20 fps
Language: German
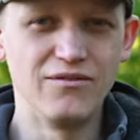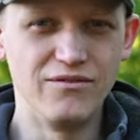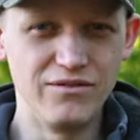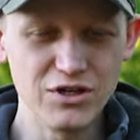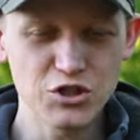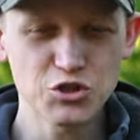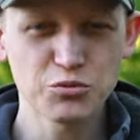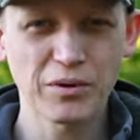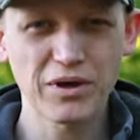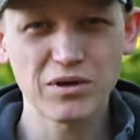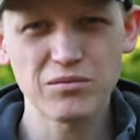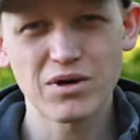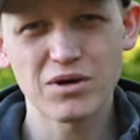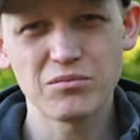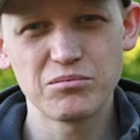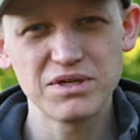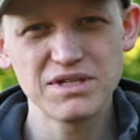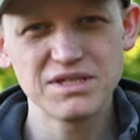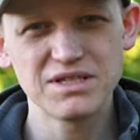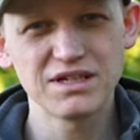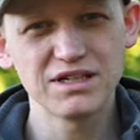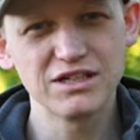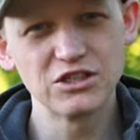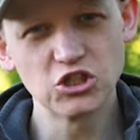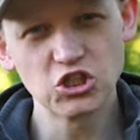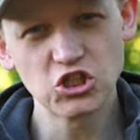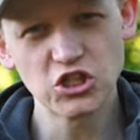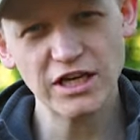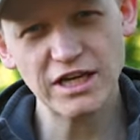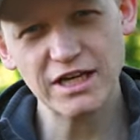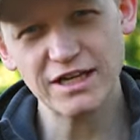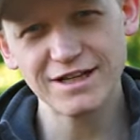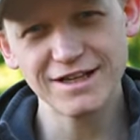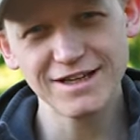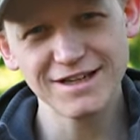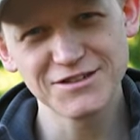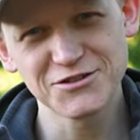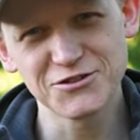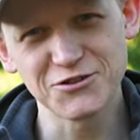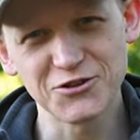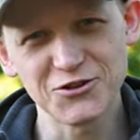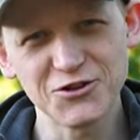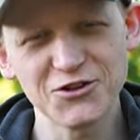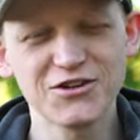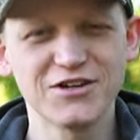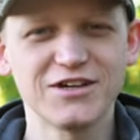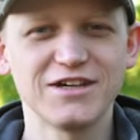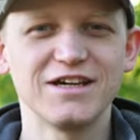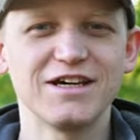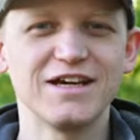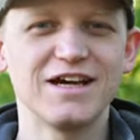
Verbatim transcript: Wir springen mal ein bisschen geschichtlich zurück.